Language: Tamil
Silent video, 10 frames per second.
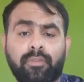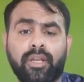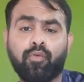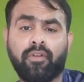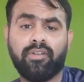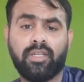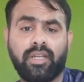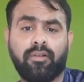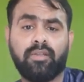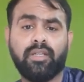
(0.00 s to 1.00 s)
அதே மாதிரி உங்கள் ஃபிஷ்ஷை
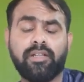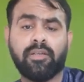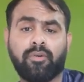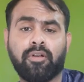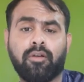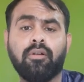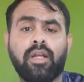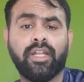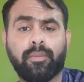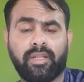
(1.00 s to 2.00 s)
நீங்கள் வந்து ரிஜிஸ்டர் பண்ணனாலும்
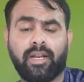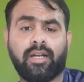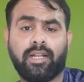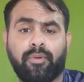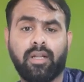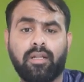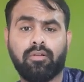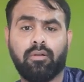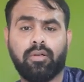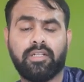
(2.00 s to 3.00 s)
நீங்கள் பிரதரை கான்டாக்ட் பண்ணலாம் ஸோ